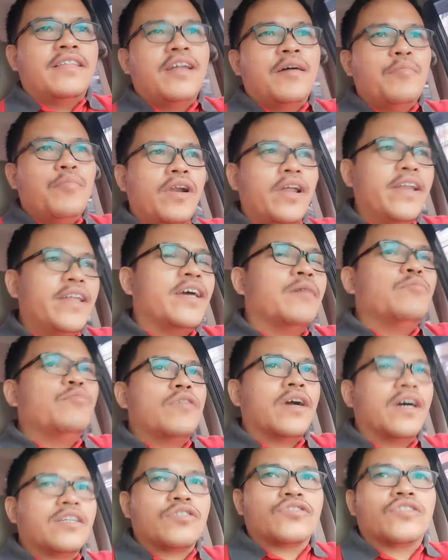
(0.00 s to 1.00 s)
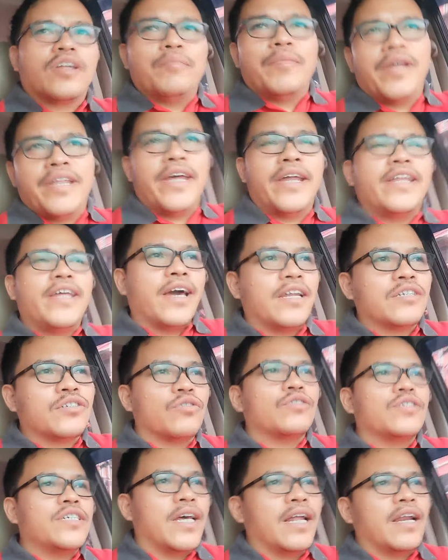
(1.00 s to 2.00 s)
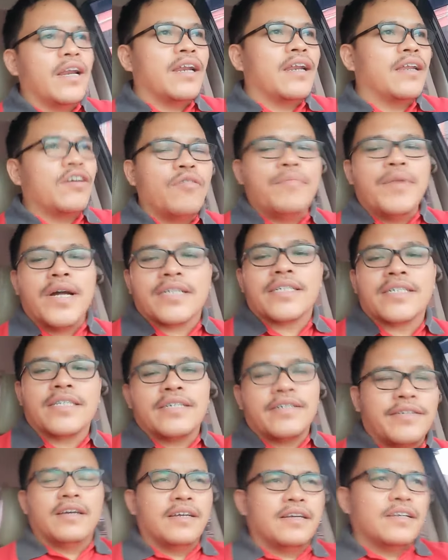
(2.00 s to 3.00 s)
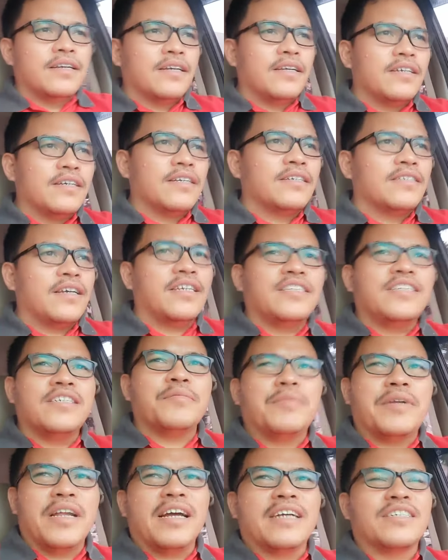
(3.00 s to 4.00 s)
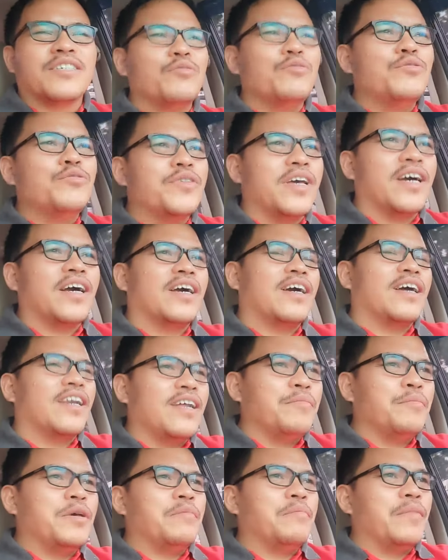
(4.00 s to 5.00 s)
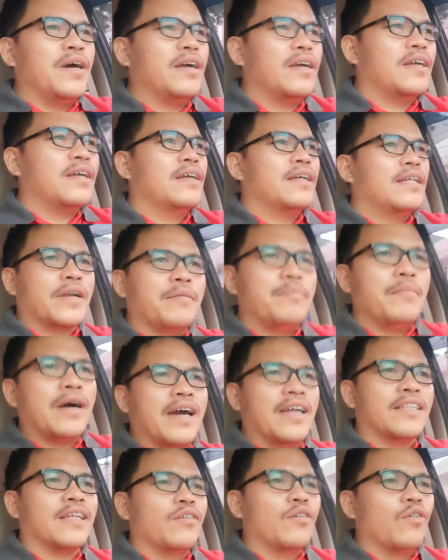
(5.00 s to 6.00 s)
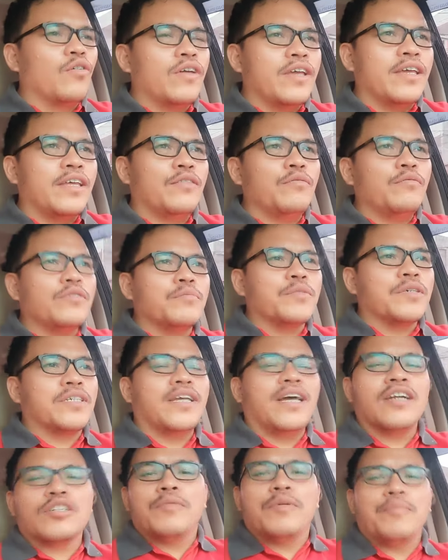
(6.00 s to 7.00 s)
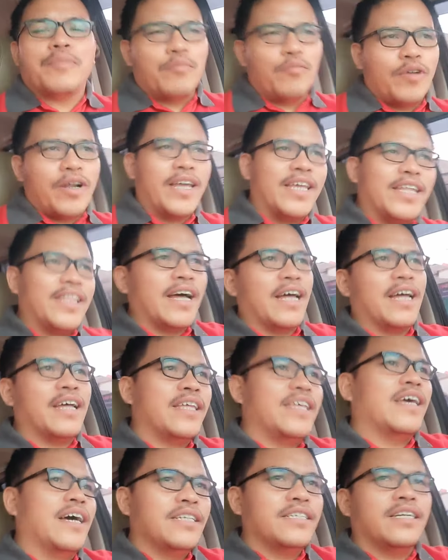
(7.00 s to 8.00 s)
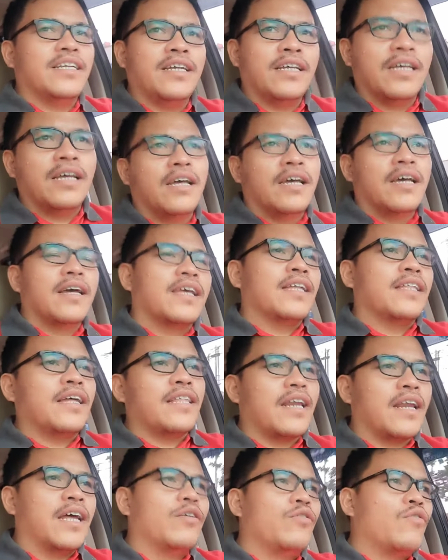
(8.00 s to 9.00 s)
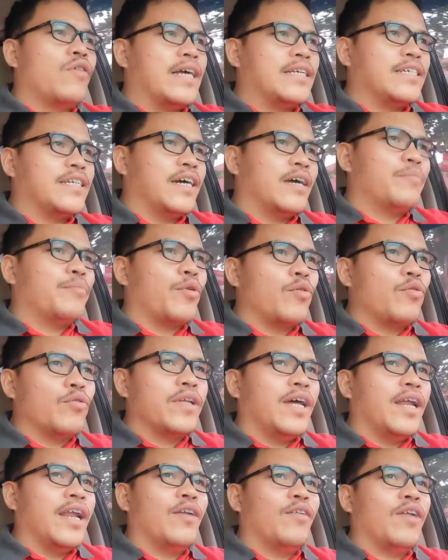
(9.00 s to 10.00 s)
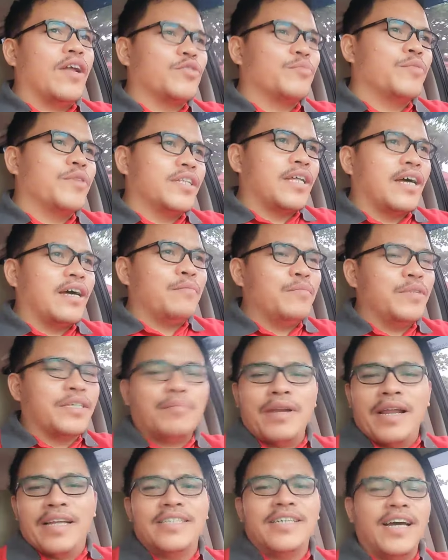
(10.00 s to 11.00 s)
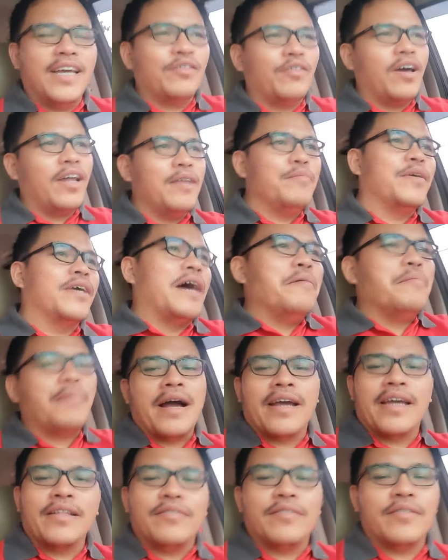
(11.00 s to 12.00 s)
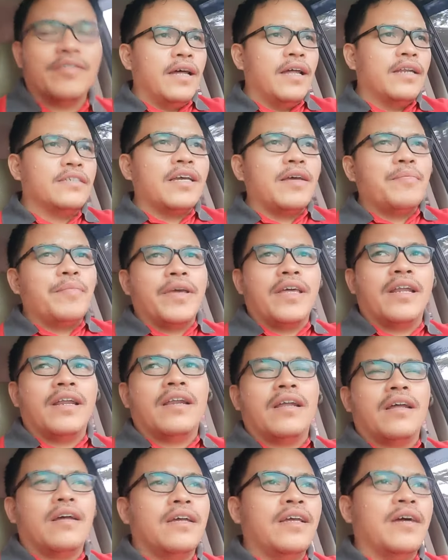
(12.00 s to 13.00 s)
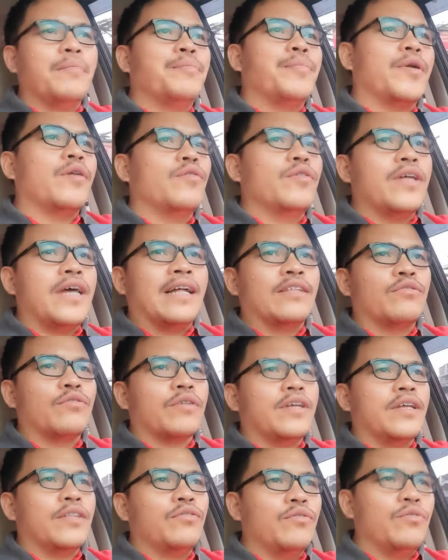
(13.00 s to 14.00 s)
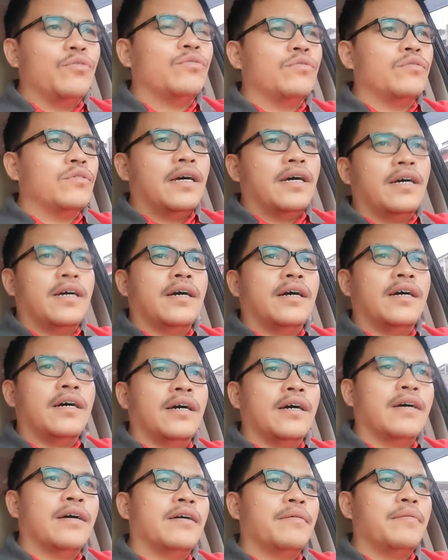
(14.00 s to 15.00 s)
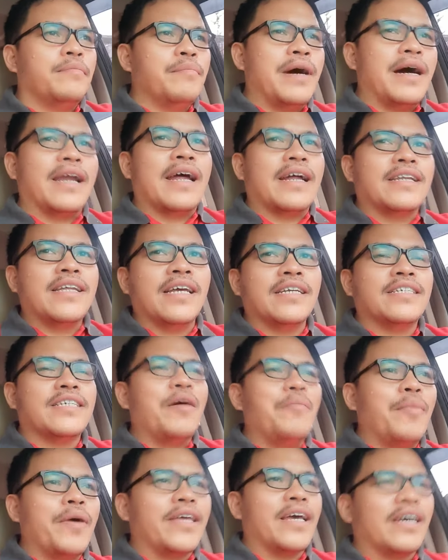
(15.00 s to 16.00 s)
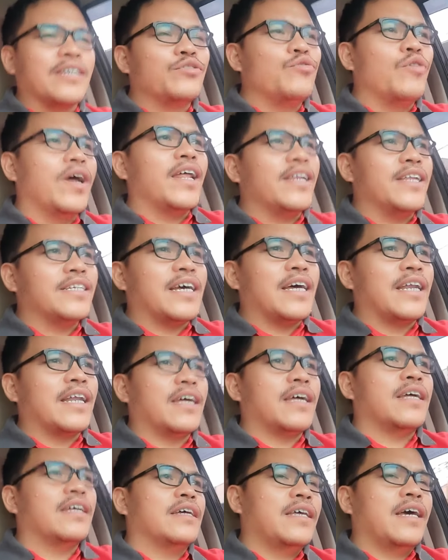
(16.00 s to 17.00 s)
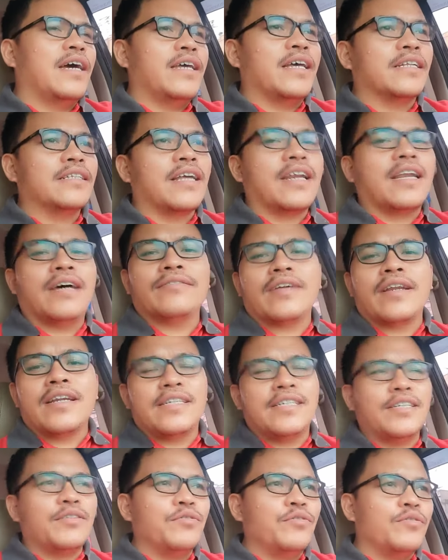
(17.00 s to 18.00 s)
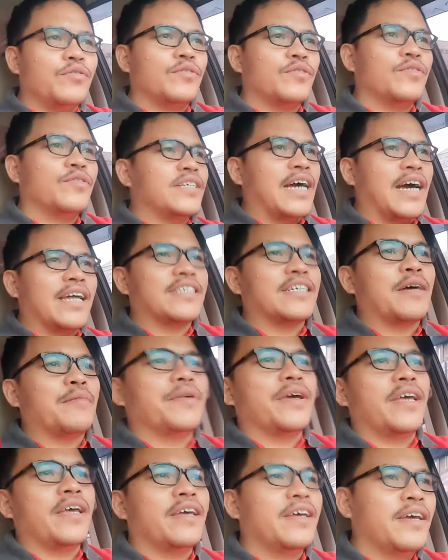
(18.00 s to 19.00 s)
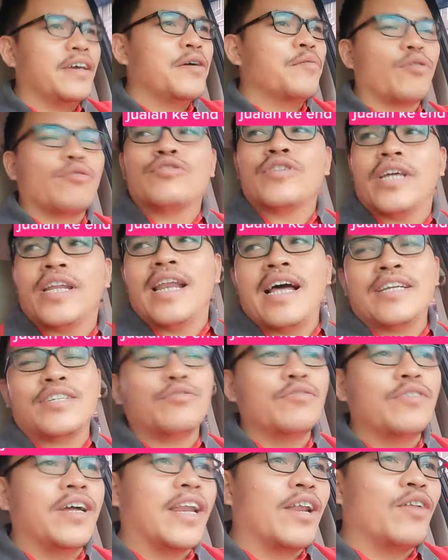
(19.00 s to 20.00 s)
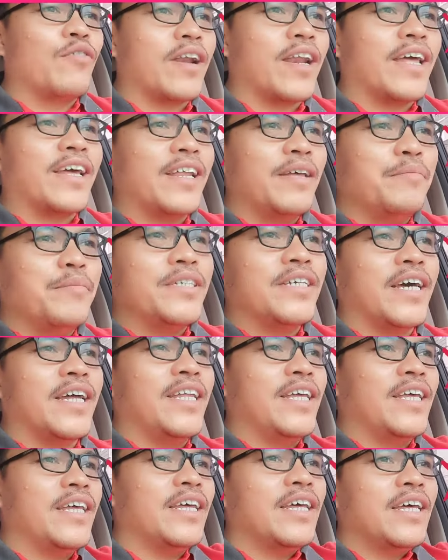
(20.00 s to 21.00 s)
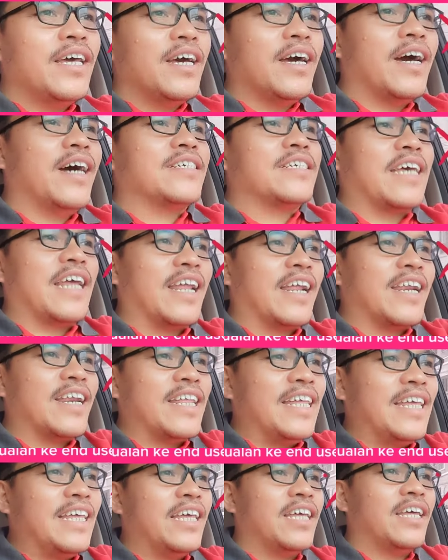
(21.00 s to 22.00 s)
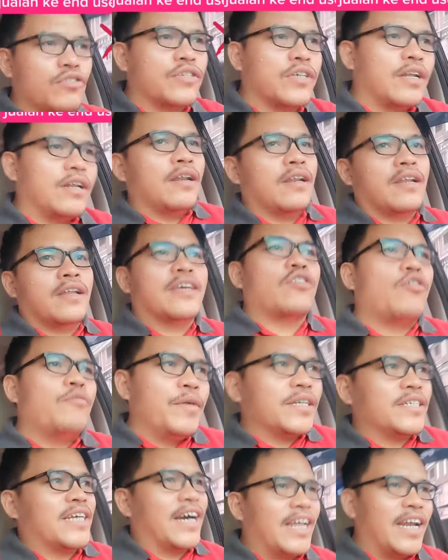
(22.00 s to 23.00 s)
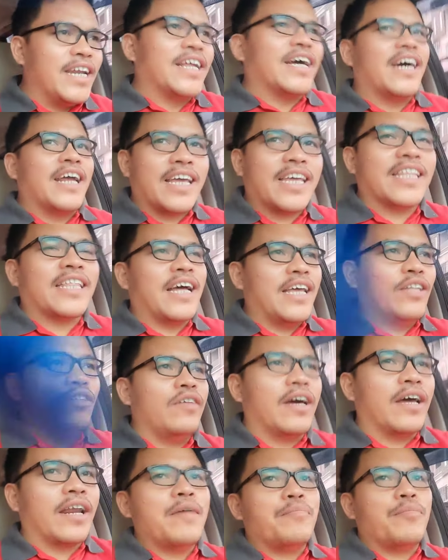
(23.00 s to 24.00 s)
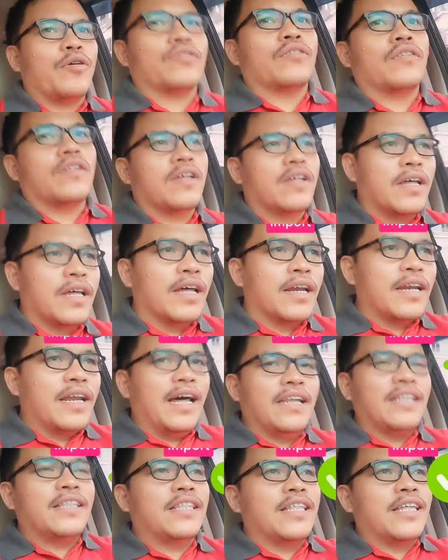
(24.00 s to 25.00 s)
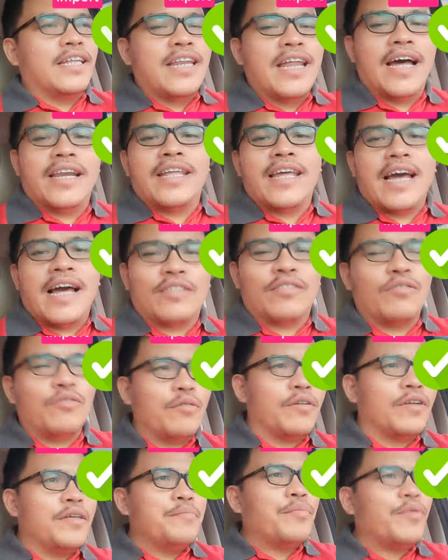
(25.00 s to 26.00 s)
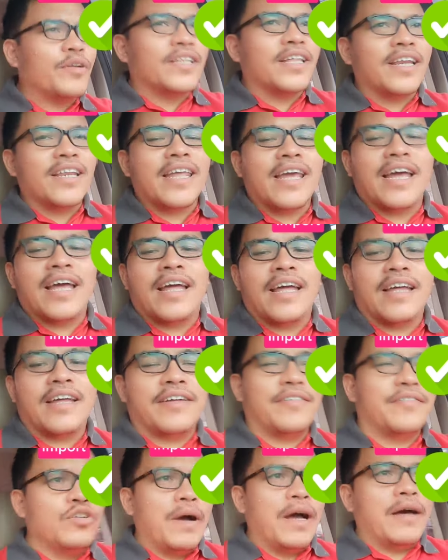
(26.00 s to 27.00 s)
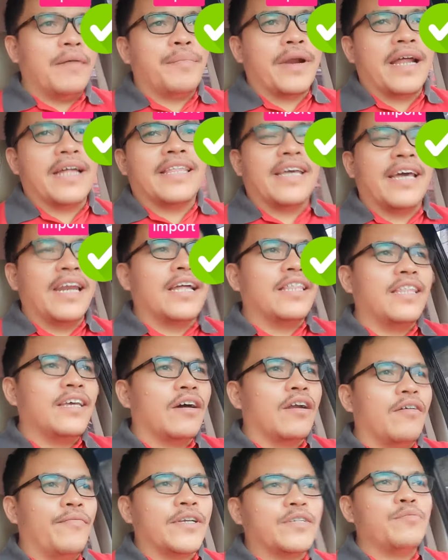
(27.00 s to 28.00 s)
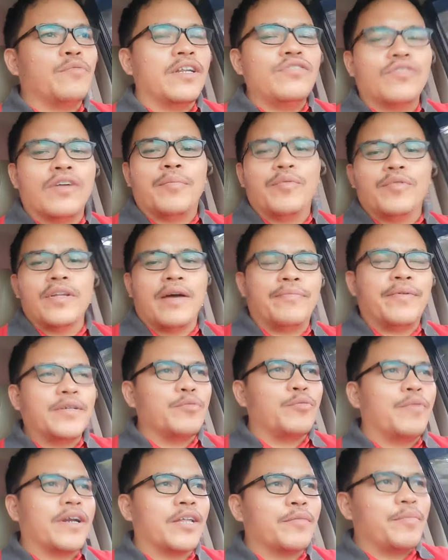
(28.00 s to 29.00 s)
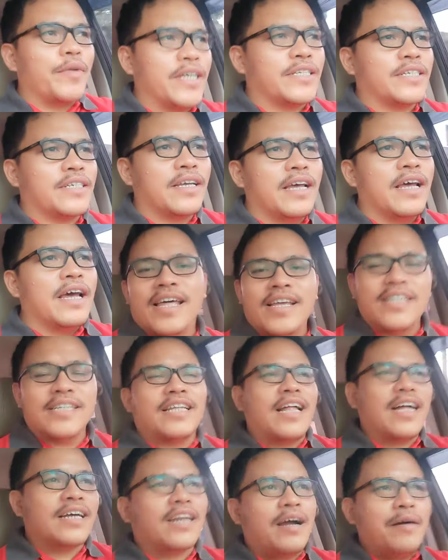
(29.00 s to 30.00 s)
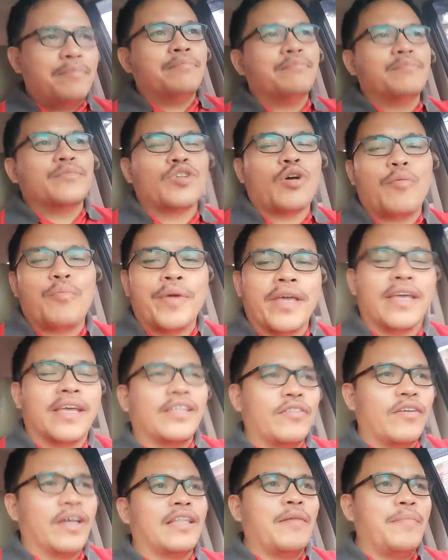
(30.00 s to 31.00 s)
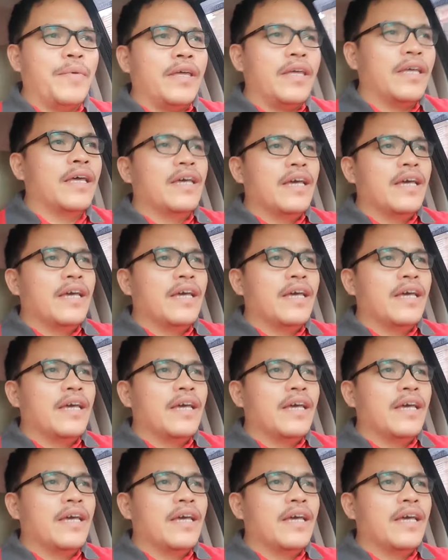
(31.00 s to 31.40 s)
tidak boleh digabungkan sosial media dengan sosial commerce saya sih sebenarnya nggak setuju ya karena memang perkembangan teknologi itu semestinya harus mempermudah kita ya jadi kita teredukasi dengan produknya lalu langsung kita bisa belanja itu kan lebih gampang gitu dan saya pikir yang perlu diatur itu uh, barangnya siapa yang jualan di sana ya yang terdaftar di situ jangan sampai produsen langsung dari luar negeri menjadi uh, seller di social e-commerce yang ada di negara kita itu yang repot dan tidak diatur importirnya. Coba perhatikan nanti kalau Facebook kan juga punya Facebook Marketplace, Instagram Shopping gitu ya. Tapi